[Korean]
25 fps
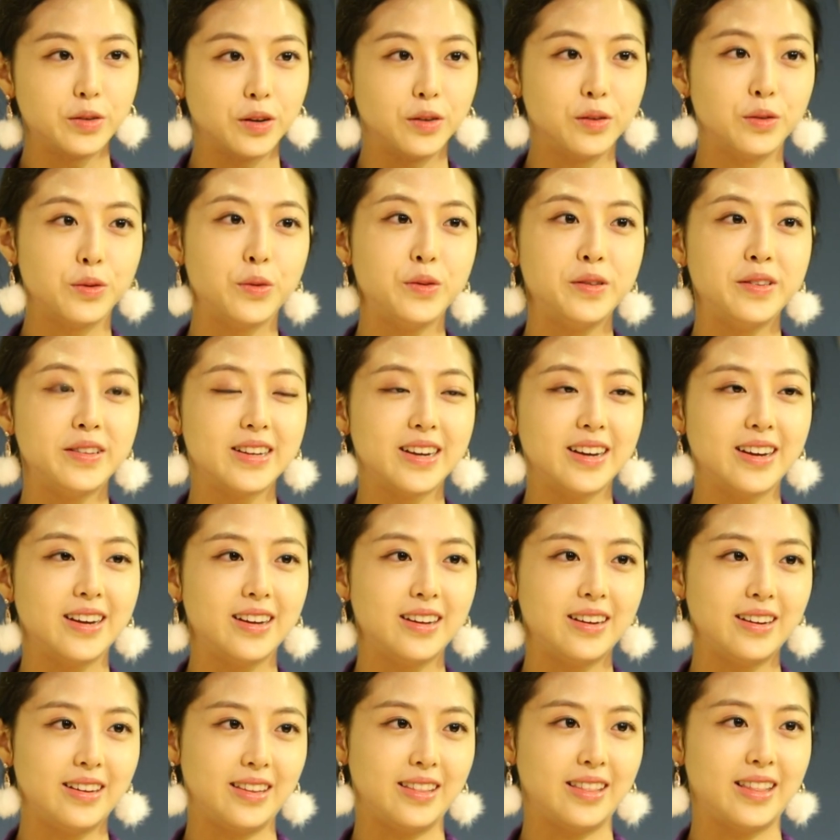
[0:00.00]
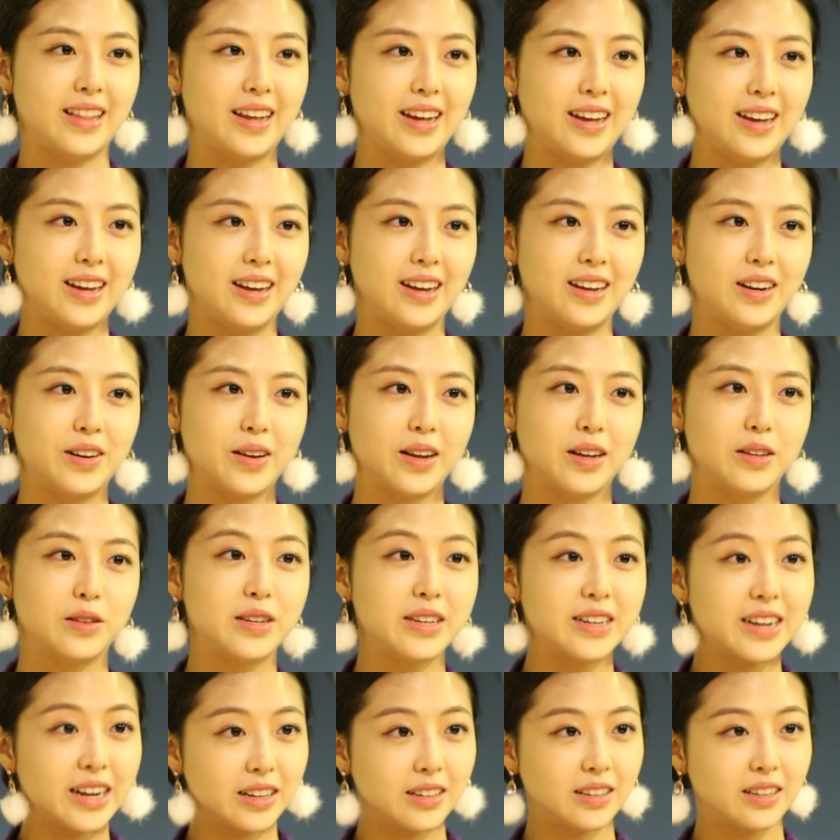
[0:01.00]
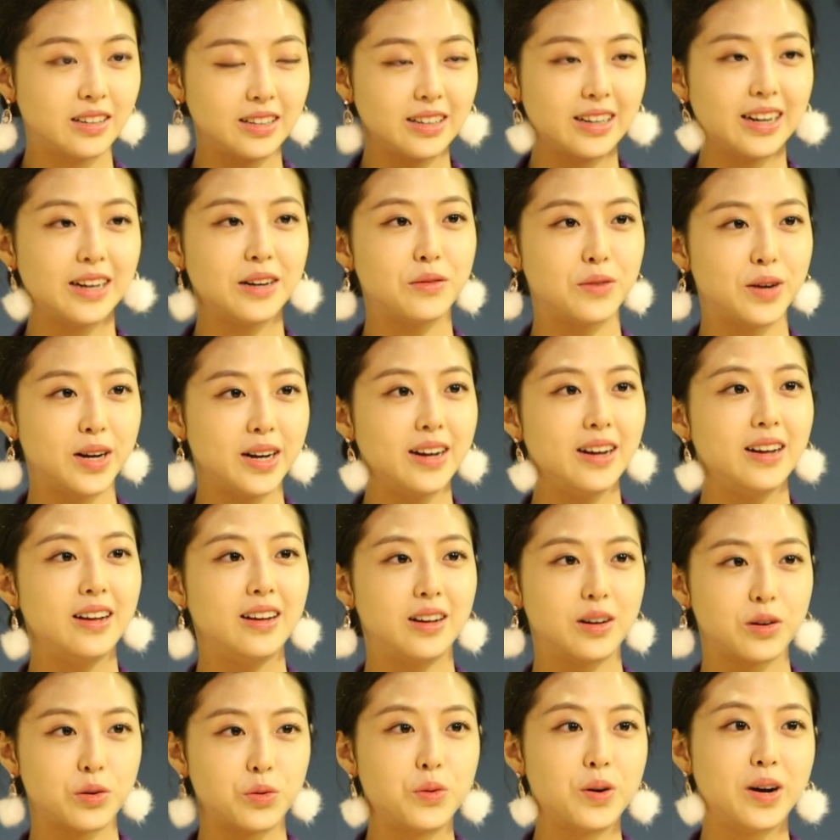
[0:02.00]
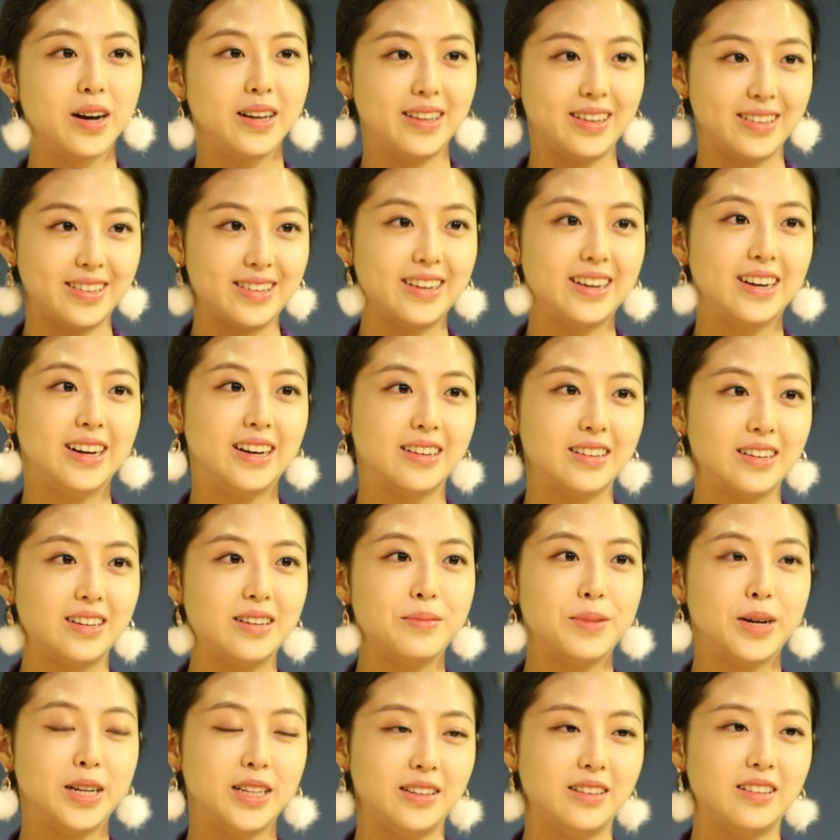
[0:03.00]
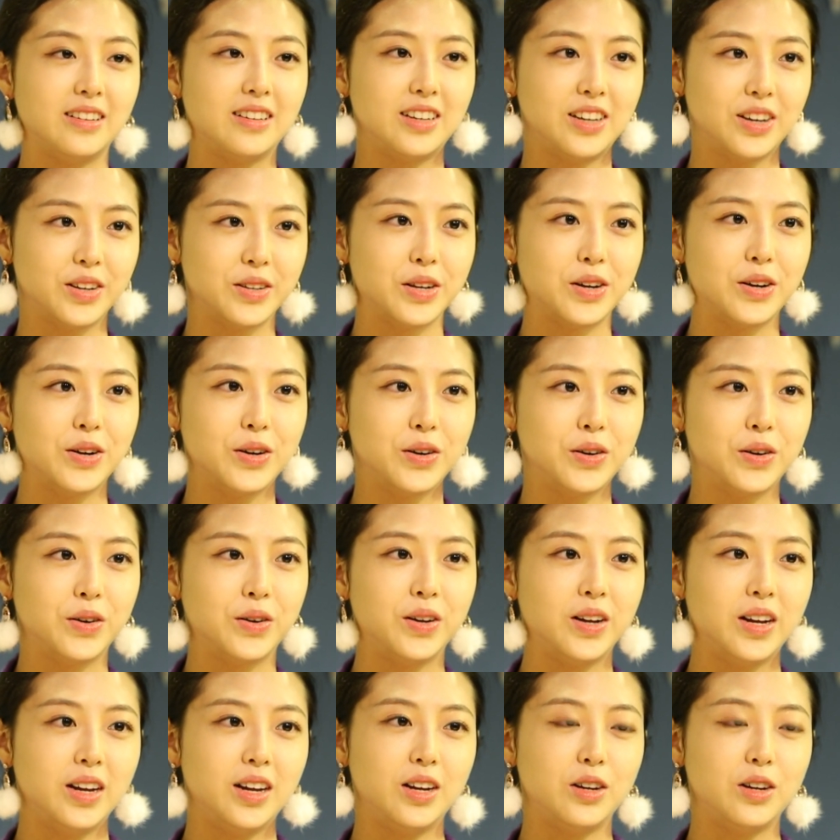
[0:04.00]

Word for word: 저는 혼자인데 이렇게 시간, 시간과 공간의 제약을 많이 느껴서